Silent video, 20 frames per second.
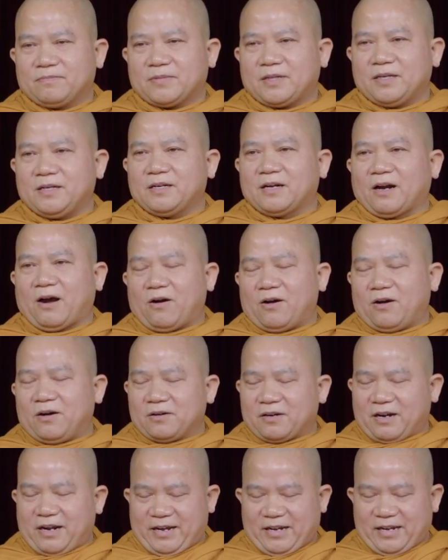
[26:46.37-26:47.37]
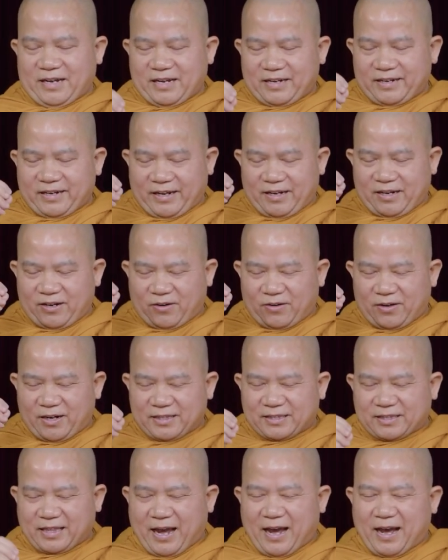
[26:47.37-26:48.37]
thì rõ ràng cái này gọi
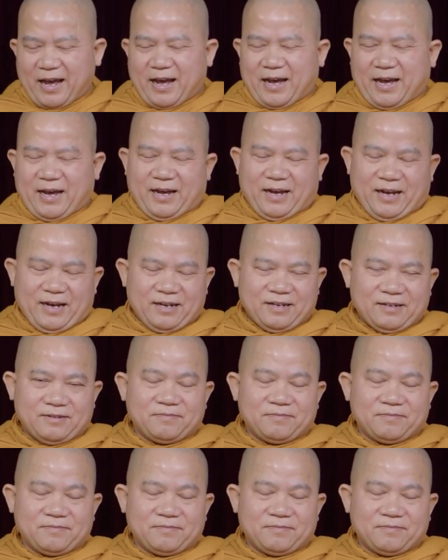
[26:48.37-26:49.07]
là tà